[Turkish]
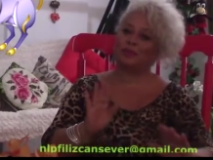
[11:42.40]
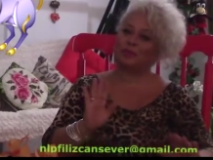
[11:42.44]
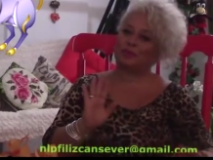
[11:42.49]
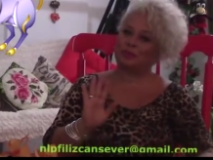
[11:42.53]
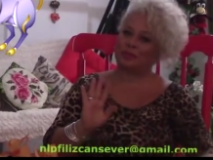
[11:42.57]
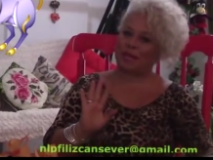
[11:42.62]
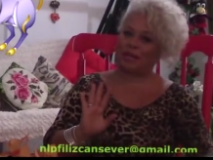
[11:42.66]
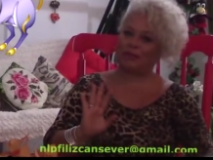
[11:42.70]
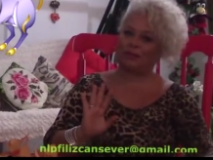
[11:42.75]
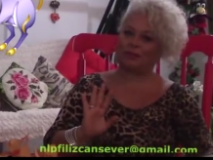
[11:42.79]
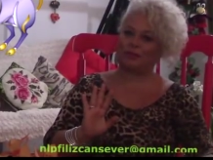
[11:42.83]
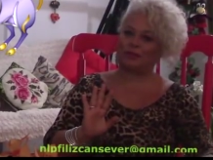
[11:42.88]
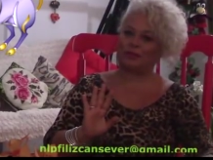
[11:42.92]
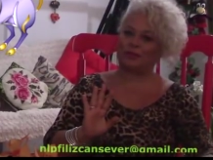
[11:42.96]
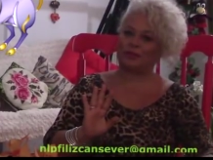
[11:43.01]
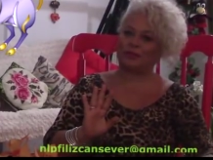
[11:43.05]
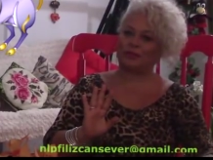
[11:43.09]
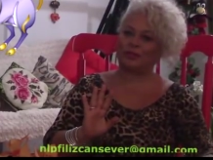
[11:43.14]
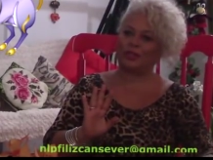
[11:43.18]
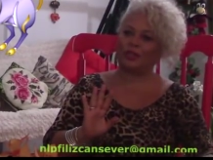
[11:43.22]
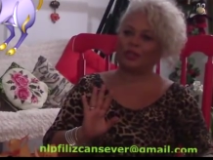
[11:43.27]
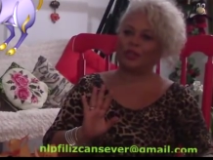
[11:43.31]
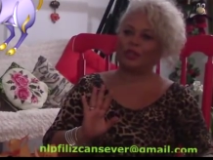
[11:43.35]
uzak durun.
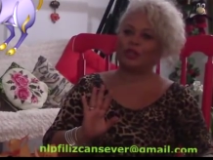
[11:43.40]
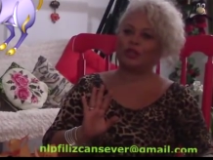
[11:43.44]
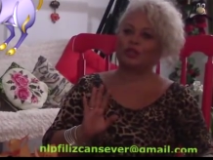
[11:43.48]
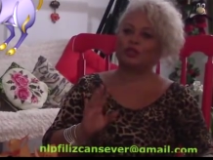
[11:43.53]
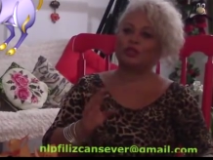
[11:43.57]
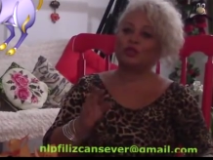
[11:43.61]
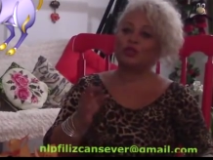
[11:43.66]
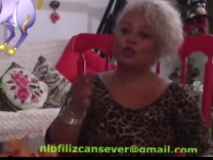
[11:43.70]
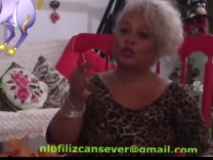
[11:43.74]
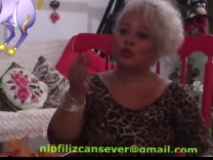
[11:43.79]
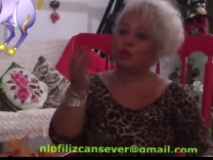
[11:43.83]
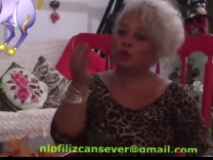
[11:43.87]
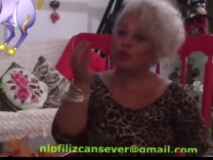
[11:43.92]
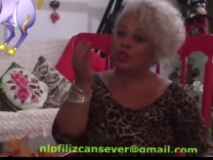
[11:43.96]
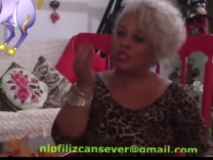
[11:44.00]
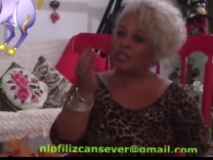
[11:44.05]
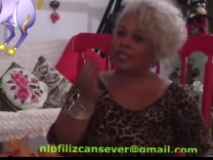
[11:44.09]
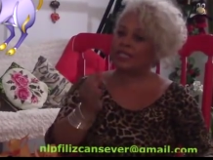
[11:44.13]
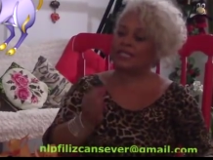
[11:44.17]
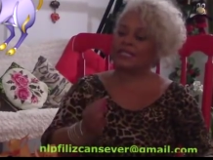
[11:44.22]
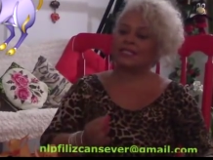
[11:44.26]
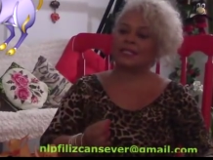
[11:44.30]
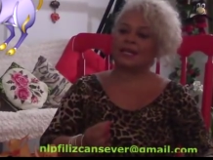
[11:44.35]
Çünkü çok
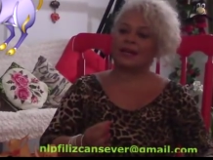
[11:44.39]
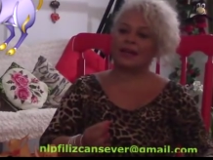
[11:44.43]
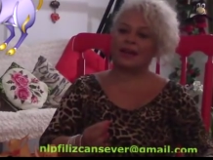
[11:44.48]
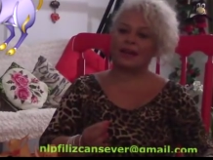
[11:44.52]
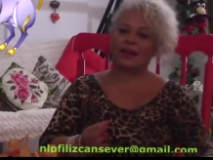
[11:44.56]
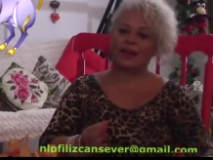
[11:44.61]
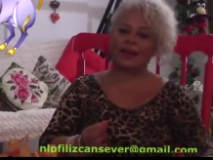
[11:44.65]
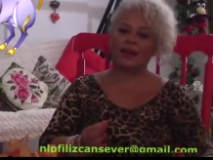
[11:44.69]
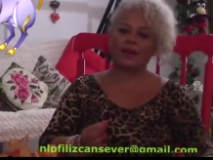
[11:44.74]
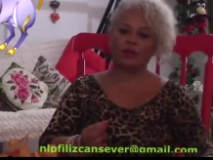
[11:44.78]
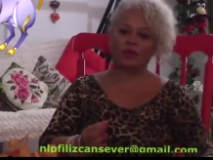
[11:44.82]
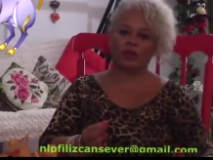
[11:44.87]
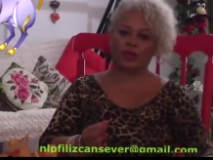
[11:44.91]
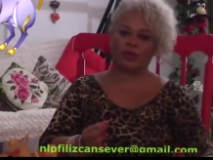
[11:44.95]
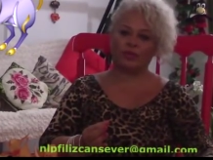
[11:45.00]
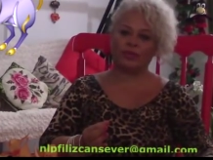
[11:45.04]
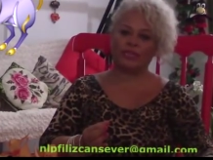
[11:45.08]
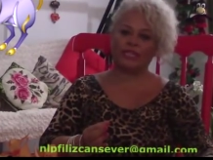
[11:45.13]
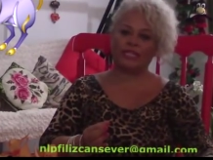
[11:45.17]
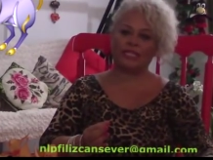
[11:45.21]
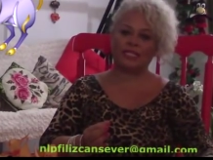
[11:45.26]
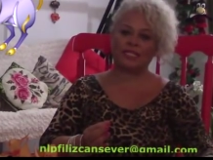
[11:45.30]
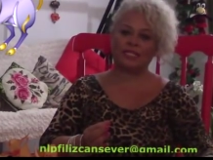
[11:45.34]
ciddi zararlar
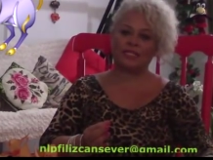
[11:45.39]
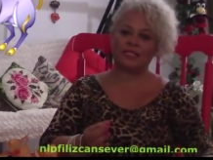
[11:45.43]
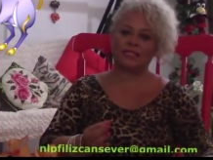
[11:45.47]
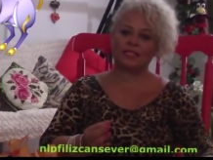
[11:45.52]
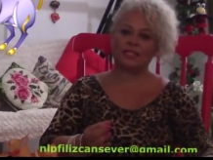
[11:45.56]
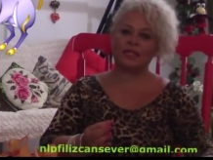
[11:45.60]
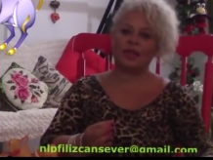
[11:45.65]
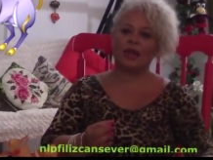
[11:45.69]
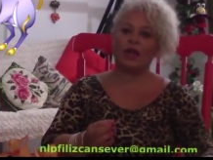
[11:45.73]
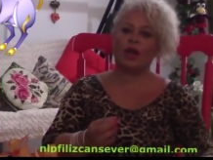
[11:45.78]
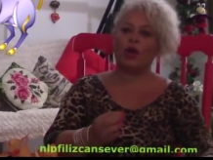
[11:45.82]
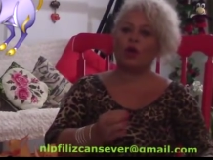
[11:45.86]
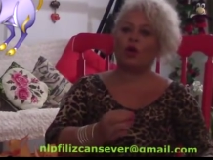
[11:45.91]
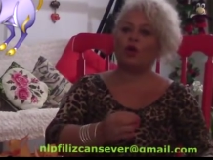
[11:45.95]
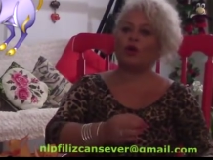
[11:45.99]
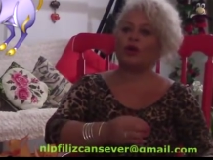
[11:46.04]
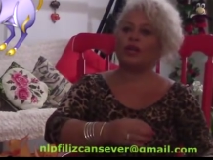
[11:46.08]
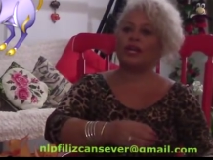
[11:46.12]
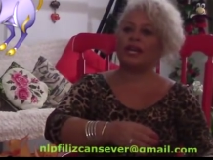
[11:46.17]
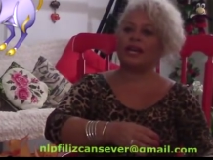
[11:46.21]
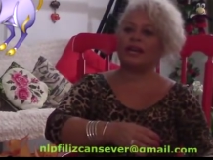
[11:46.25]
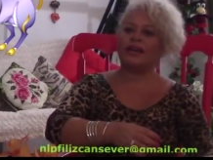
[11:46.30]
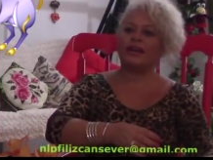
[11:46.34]
görebilirsiniz.
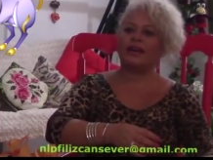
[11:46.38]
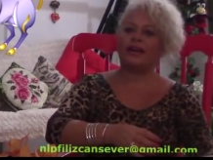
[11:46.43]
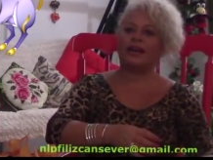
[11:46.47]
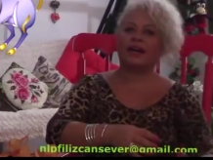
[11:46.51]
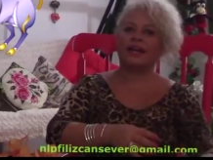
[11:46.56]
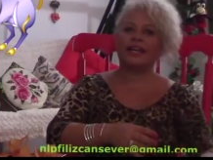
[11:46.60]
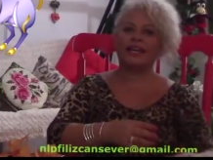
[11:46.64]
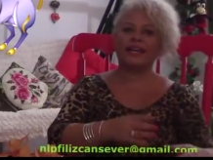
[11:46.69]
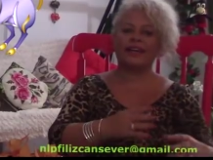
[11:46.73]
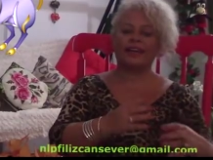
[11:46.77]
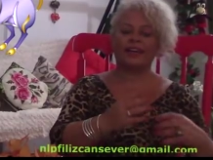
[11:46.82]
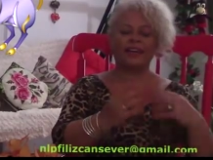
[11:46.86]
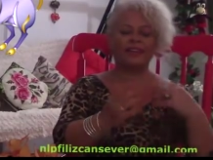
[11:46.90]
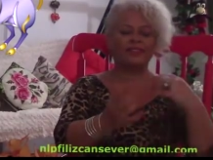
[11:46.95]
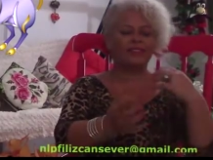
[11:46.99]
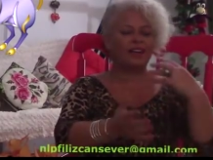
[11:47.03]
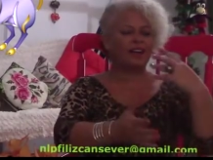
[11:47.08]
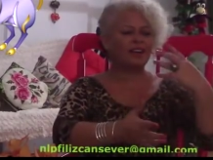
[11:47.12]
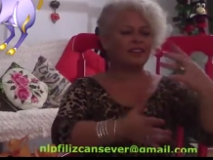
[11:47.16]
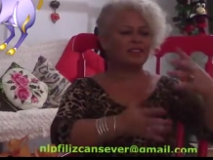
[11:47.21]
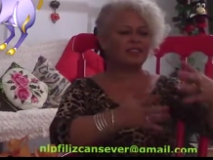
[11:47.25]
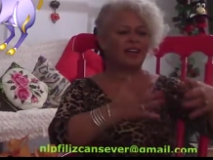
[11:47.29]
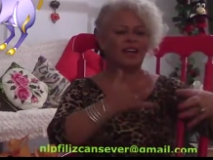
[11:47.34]
Öyle hani
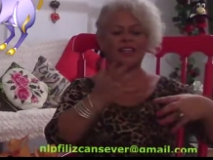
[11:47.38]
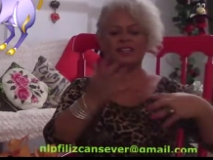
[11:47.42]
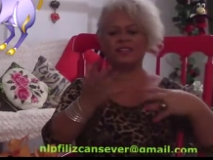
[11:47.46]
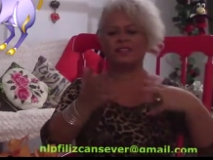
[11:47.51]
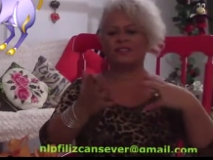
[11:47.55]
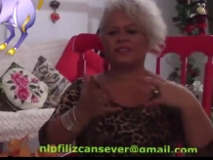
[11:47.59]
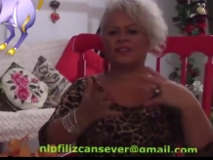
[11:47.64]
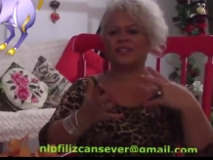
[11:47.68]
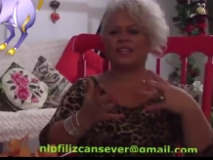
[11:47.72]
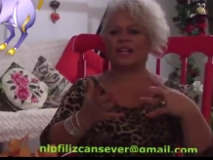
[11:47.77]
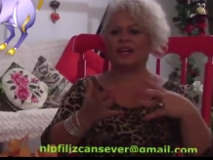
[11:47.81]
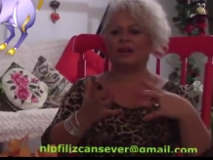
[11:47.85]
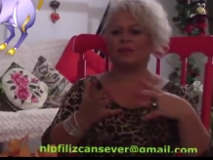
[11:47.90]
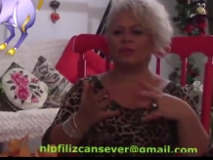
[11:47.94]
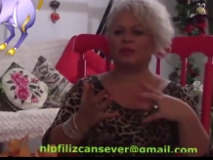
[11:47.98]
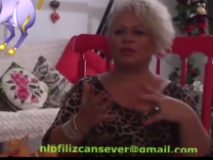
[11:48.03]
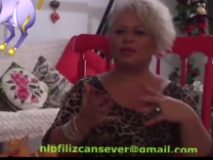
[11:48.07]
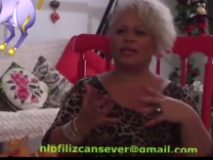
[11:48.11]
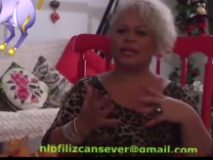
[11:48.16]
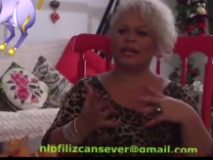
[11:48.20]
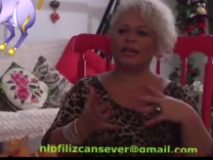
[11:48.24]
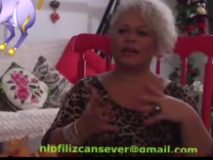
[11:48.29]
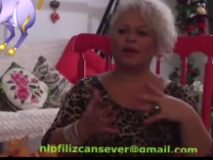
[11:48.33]
evraklarda falan
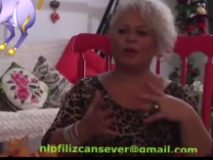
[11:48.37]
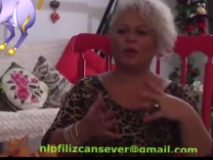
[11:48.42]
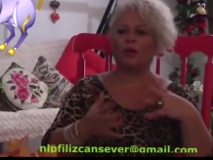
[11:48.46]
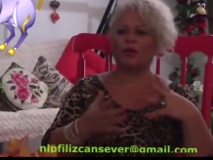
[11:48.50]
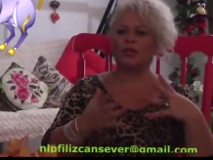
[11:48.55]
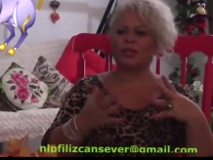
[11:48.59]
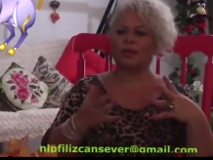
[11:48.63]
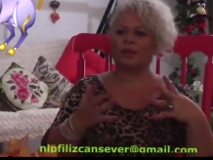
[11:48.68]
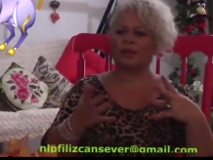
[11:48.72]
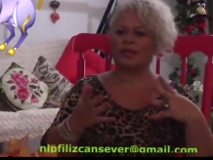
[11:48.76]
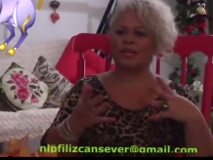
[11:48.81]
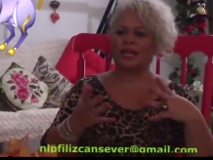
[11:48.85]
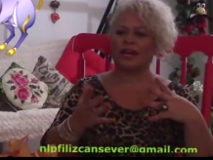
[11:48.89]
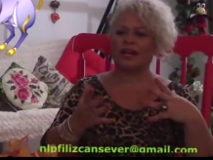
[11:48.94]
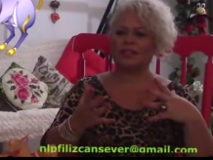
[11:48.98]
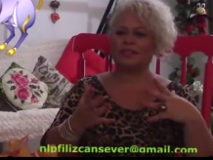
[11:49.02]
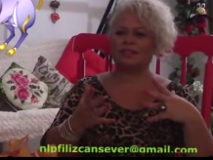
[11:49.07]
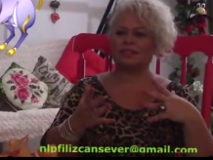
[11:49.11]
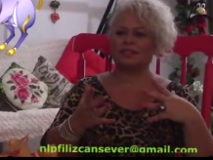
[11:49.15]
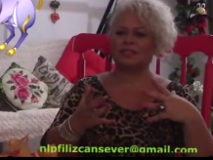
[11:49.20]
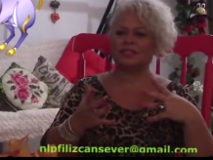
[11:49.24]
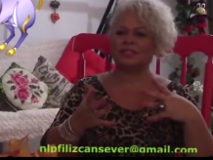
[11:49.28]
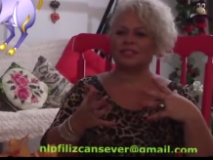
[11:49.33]
böyle oynamalar
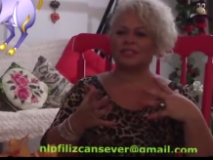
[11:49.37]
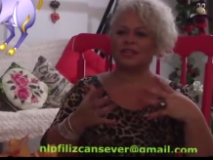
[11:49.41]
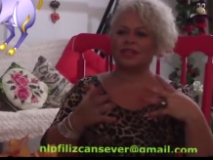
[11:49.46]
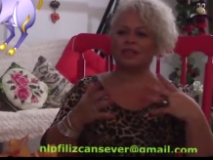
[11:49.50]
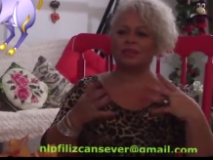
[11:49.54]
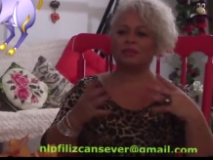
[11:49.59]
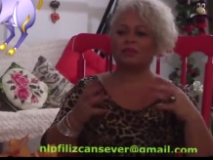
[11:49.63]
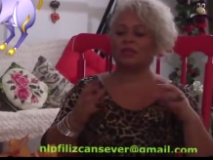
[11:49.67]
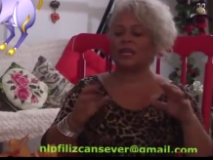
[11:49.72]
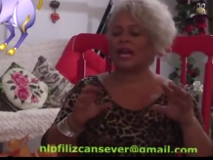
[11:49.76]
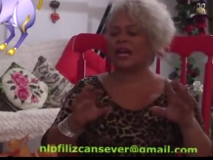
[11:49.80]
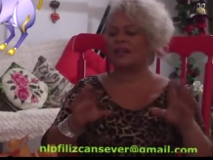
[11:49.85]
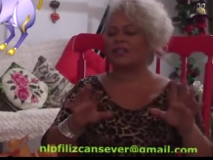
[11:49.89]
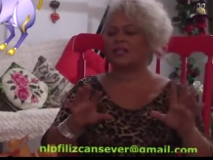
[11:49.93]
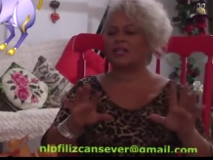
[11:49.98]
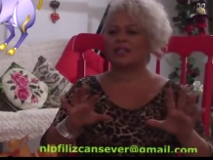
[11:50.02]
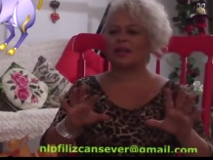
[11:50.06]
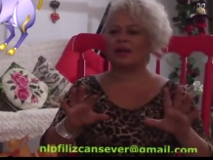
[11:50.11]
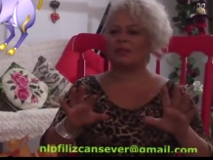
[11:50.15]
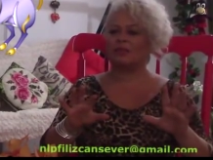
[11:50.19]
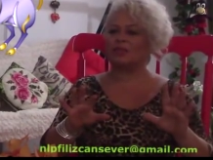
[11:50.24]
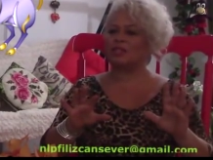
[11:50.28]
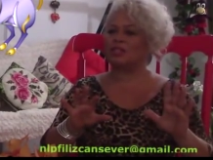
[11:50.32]
işte
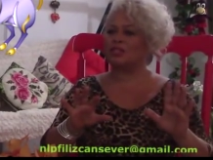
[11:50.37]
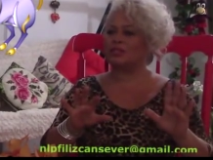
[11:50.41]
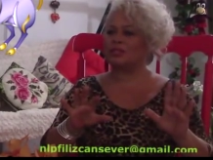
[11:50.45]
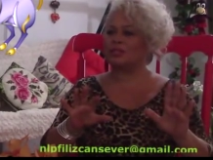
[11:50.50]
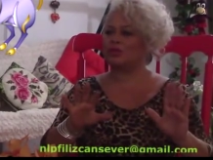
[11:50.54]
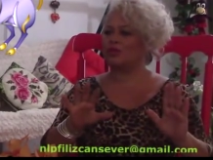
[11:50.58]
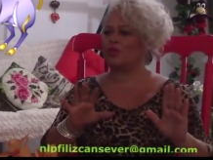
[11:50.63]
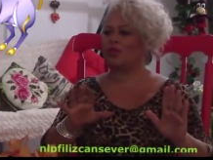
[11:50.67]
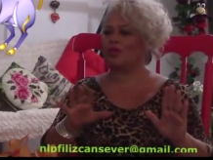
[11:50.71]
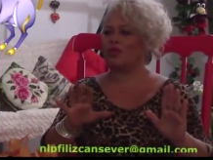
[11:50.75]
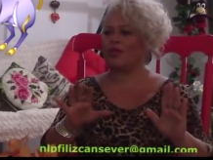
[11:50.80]
gerçekten başımıza çok